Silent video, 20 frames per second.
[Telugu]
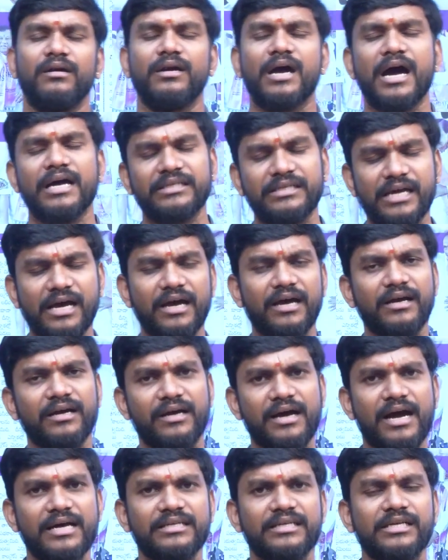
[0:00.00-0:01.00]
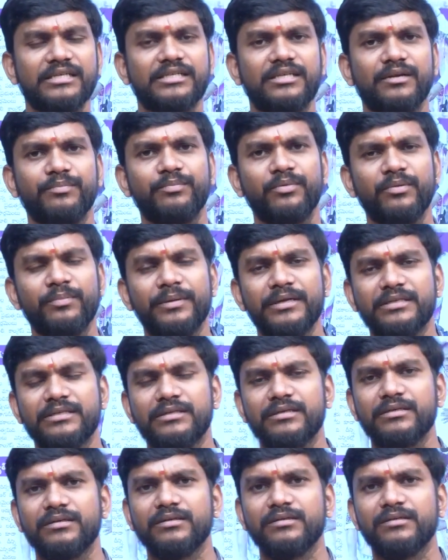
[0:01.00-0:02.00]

గాజా గాజా స్ట్రిప్ ప్లస్